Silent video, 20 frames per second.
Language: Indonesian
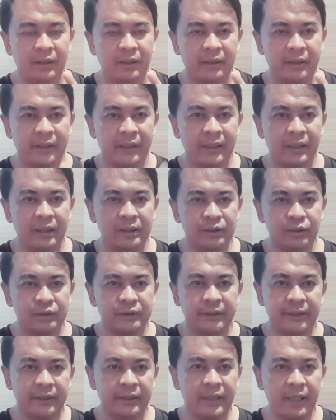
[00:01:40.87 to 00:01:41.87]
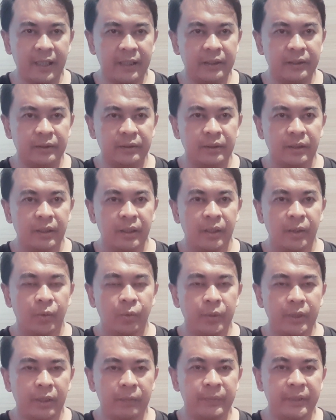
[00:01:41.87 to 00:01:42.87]
Real Sociedad
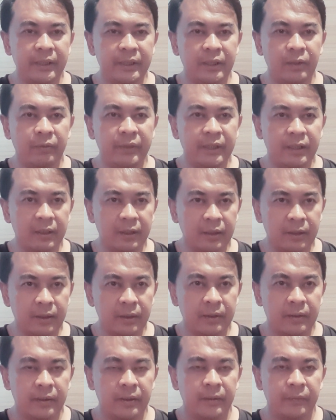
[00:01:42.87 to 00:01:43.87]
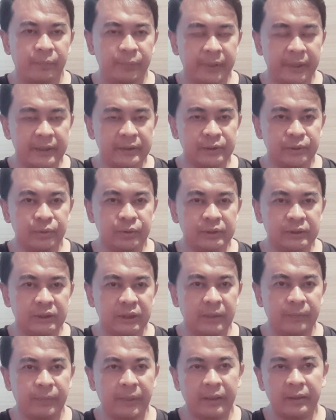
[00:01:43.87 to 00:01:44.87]
will be the winner versus
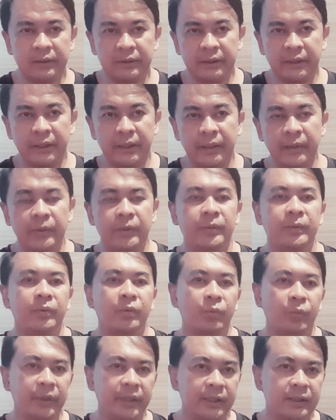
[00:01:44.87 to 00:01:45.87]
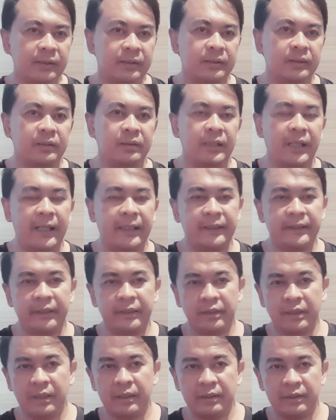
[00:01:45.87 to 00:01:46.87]
Levante with
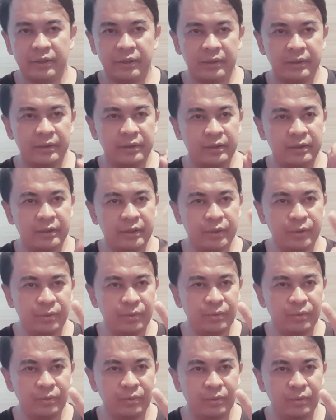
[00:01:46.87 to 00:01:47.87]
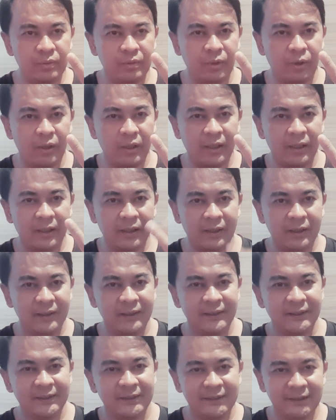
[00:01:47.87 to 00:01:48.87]
aggregate 2 gol.
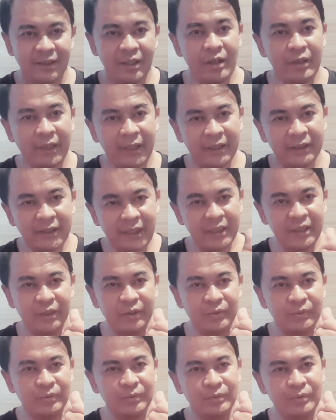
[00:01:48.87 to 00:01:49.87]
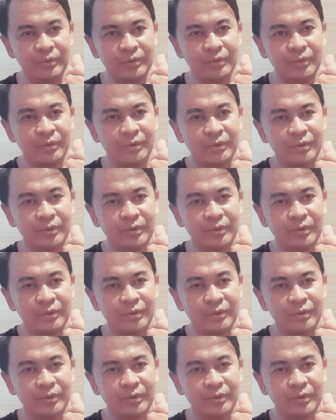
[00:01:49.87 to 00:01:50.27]
Oke, okay, thank you.